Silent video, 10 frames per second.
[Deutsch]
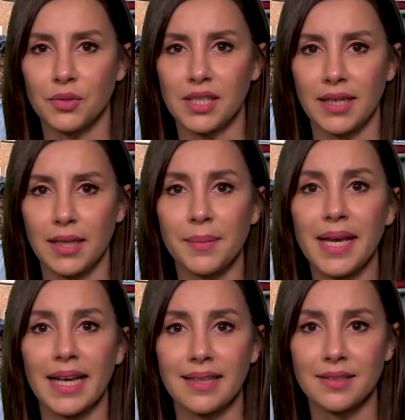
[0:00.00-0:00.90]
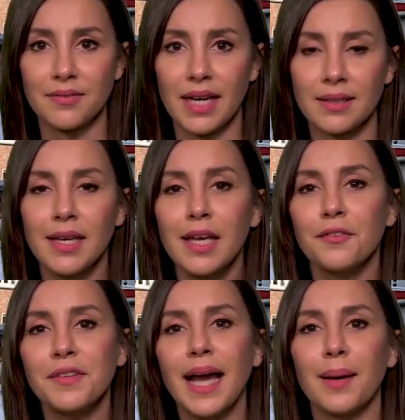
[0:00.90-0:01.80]
Unternehmen ergänzt werden,
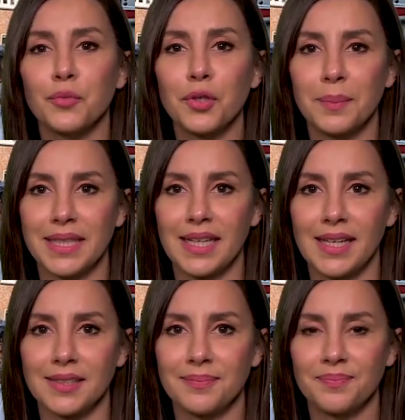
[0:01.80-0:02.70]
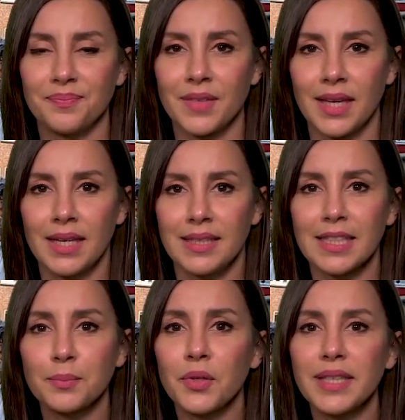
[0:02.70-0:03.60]
wie Hamburg mitteilt.
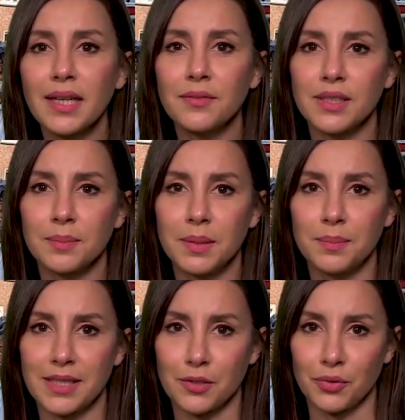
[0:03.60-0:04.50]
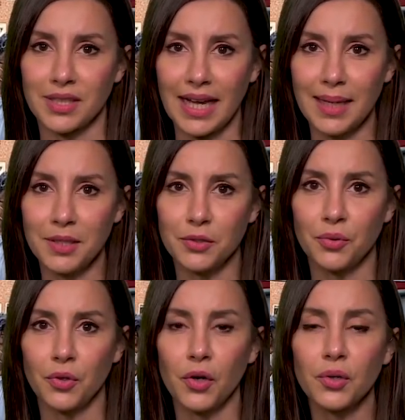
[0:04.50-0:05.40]
Das Projekt wird mit bis zu 3
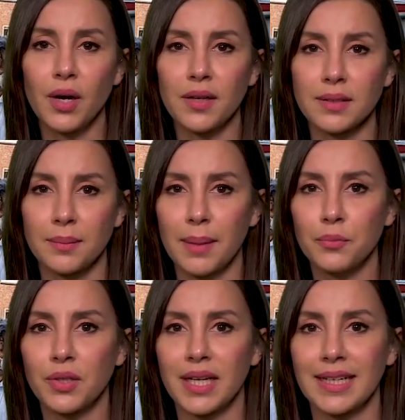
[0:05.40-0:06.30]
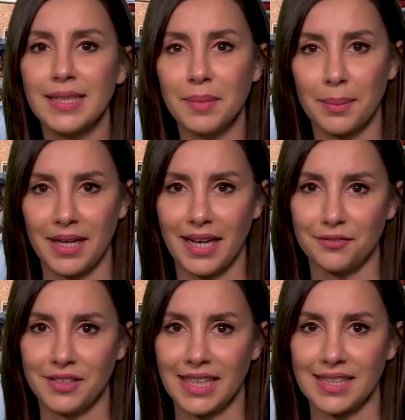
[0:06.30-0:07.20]
Millionen Euro aus dem Hamburger Klimaplan
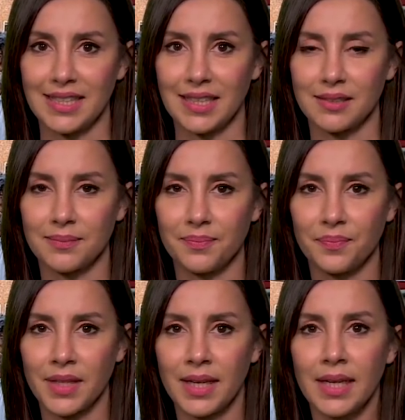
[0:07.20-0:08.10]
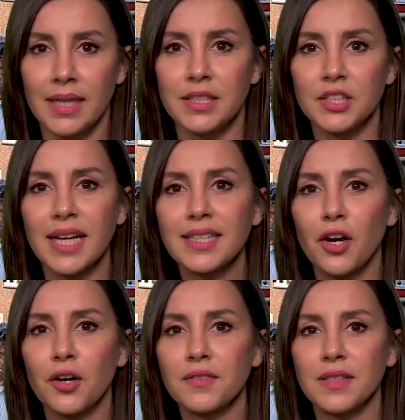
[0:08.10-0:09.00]
finanziert. Die Stadt
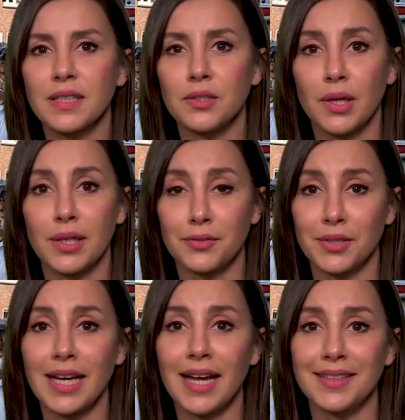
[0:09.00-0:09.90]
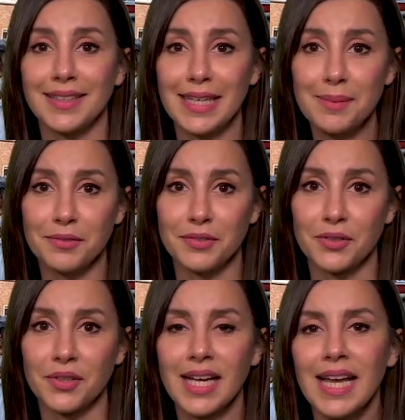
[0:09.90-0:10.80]
erhofft sich durch eine Hebelwirkung